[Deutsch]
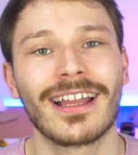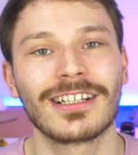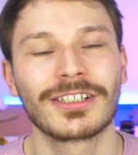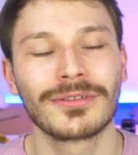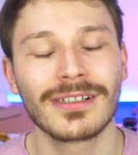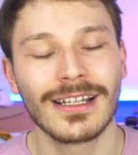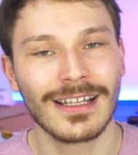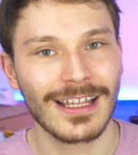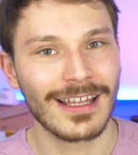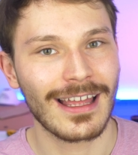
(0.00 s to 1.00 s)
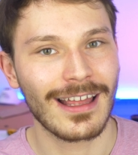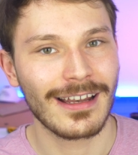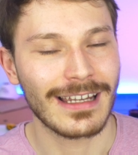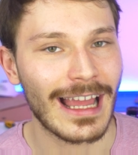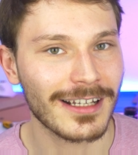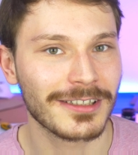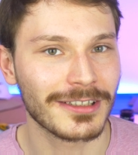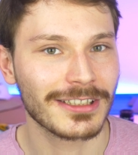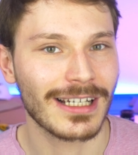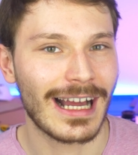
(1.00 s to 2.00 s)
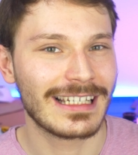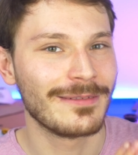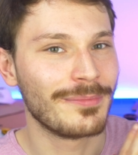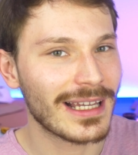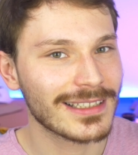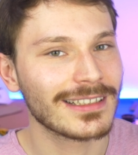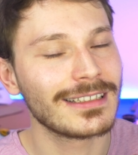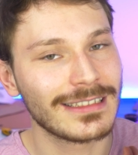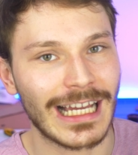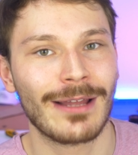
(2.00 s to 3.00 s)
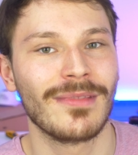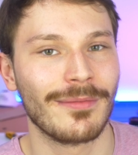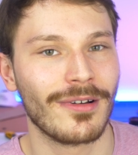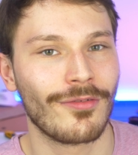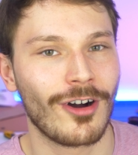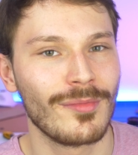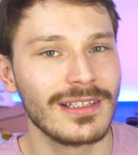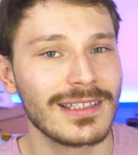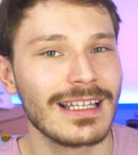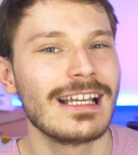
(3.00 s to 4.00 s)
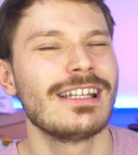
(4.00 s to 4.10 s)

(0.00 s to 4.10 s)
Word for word: wir eigentlich schon, der Hackintosh hat die bessere Timeline-Performance,